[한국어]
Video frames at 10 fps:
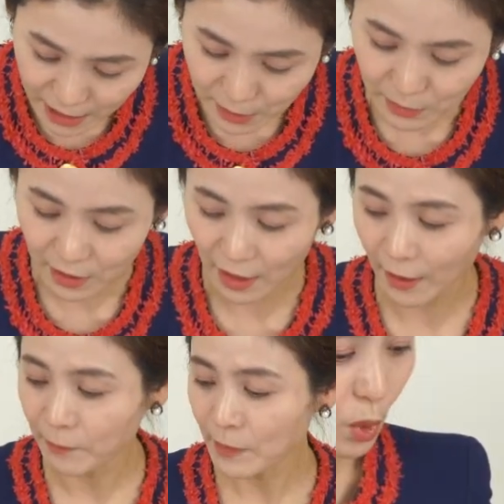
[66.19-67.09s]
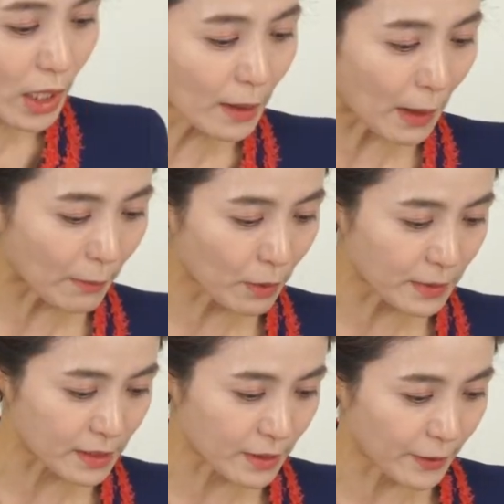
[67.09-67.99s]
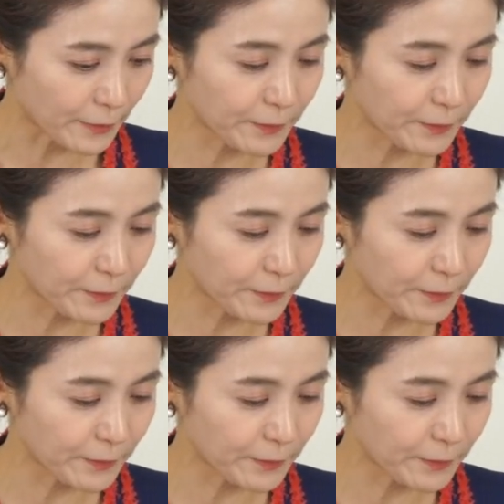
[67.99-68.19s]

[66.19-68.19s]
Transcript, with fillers: 있습니다. 또 하나 방법이 있어요.